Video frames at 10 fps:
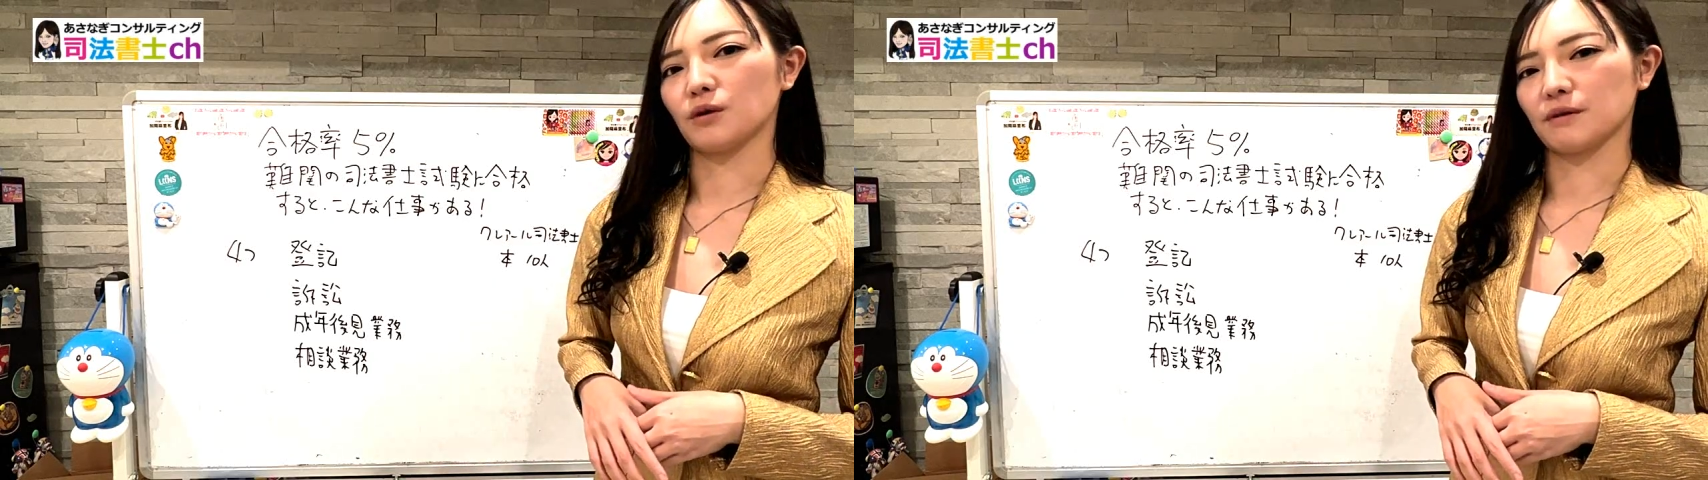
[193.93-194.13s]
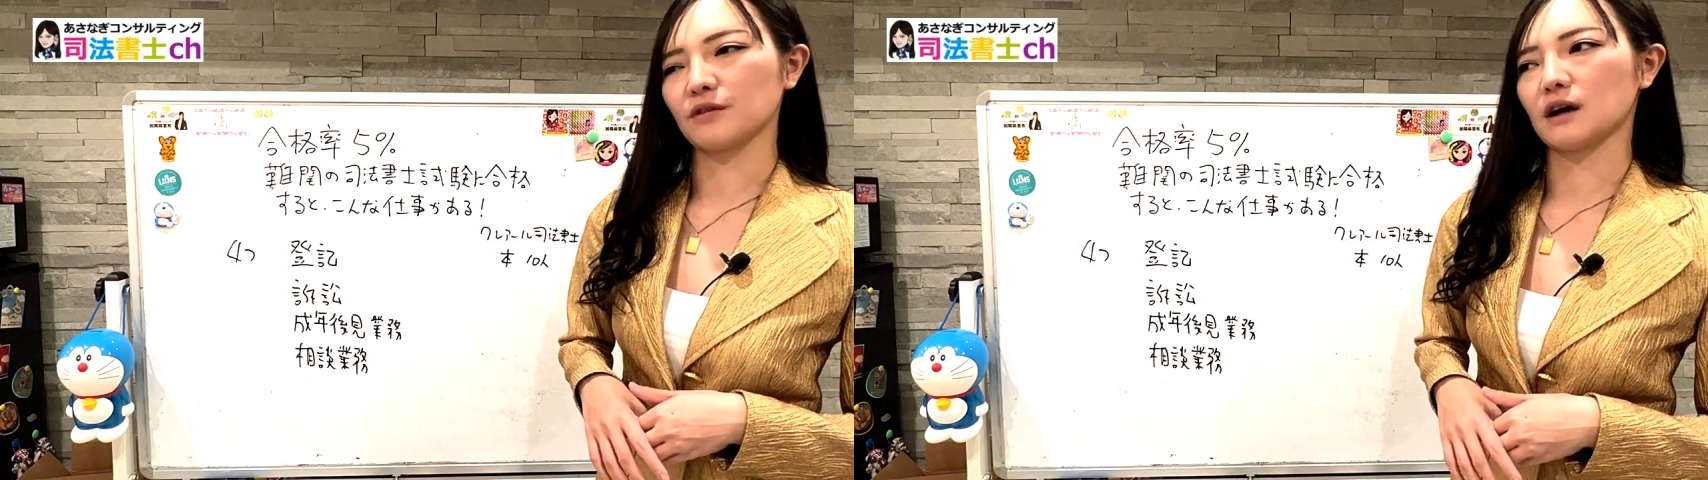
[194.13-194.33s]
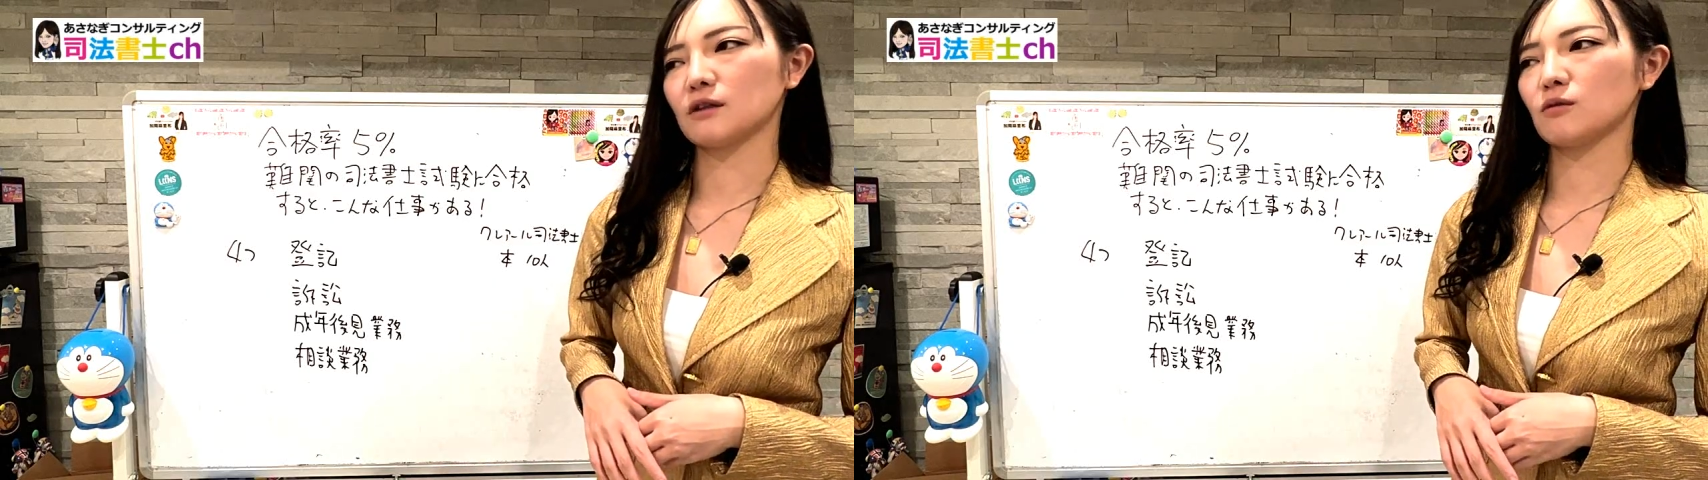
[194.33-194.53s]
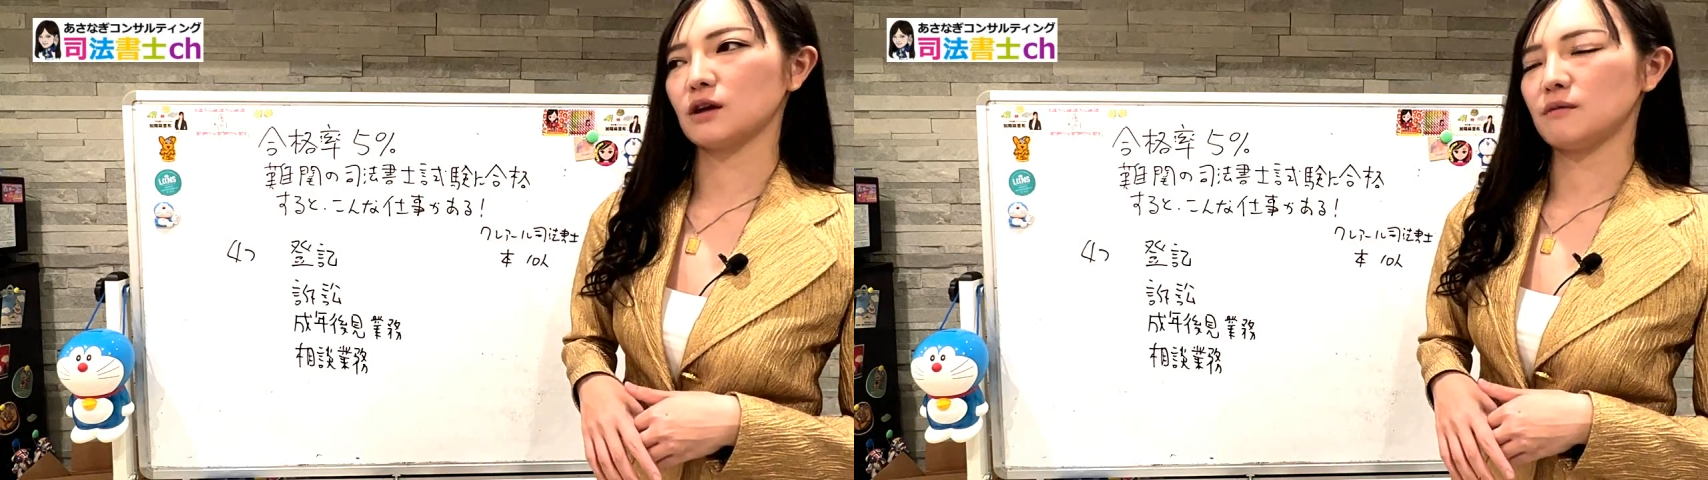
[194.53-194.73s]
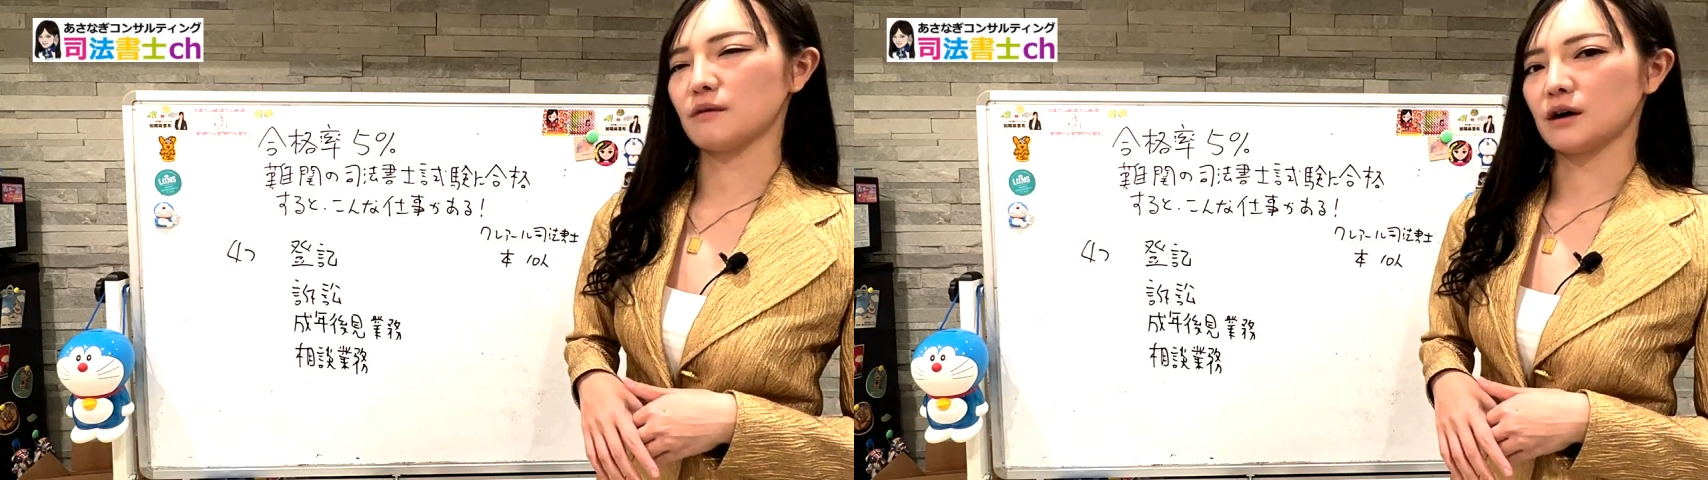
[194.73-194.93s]
いますあとは
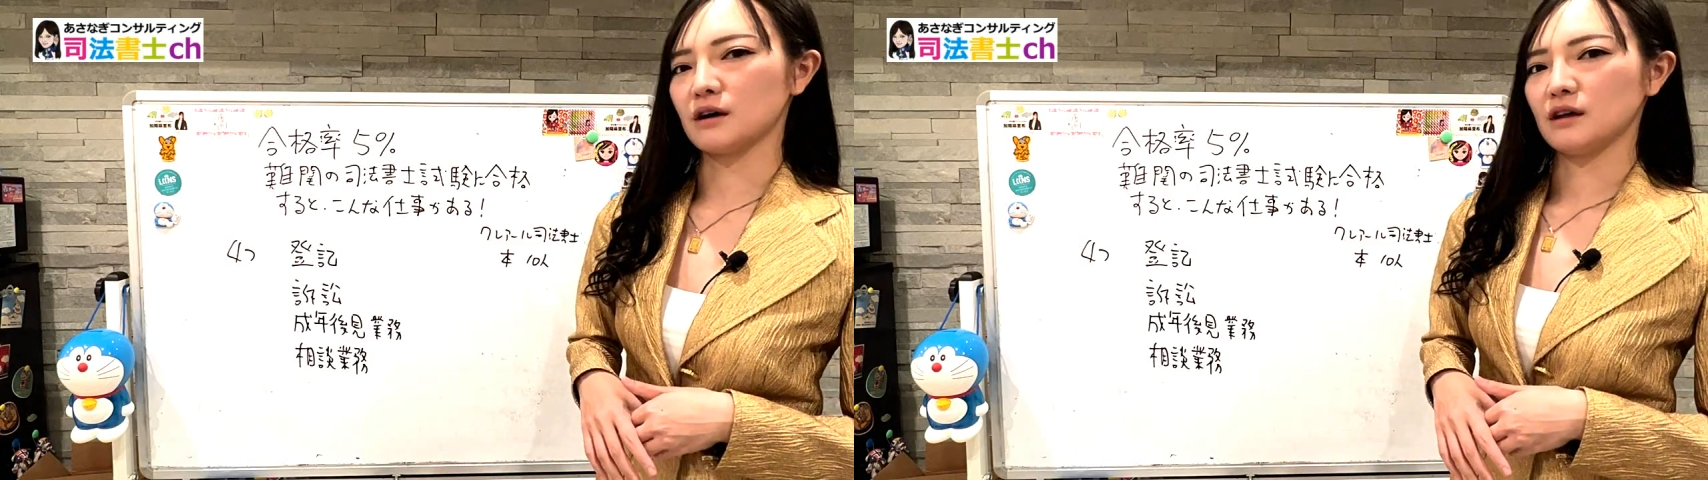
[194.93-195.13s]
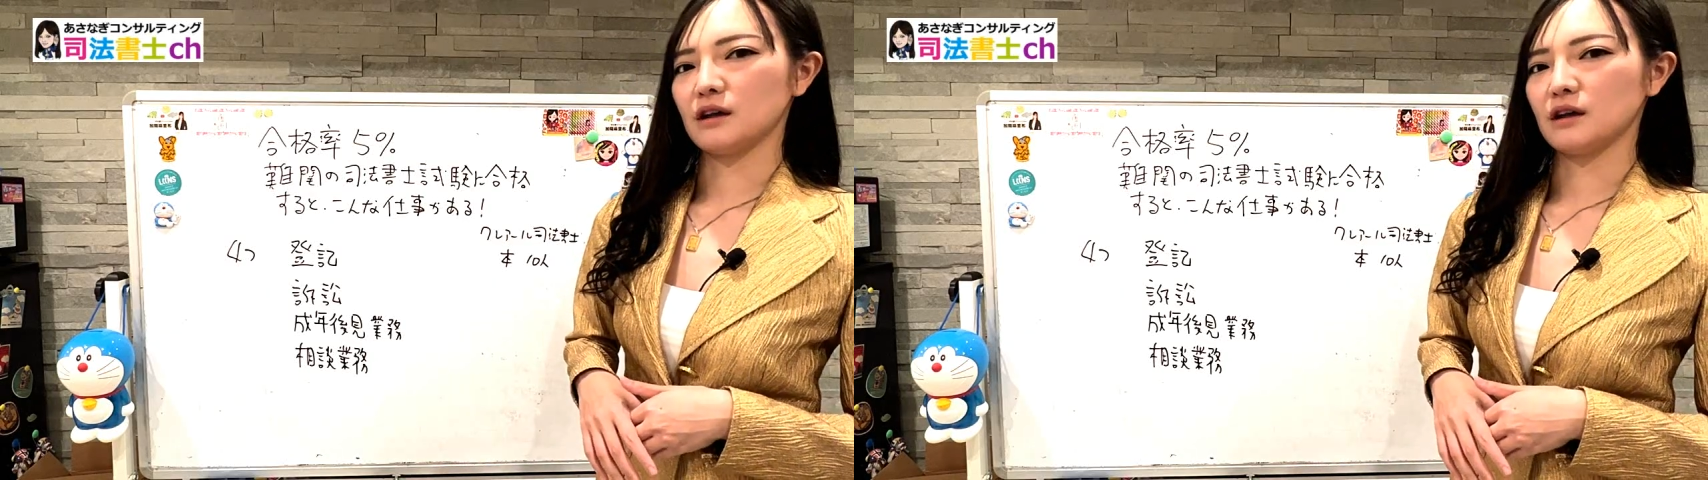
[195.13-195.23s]
今は、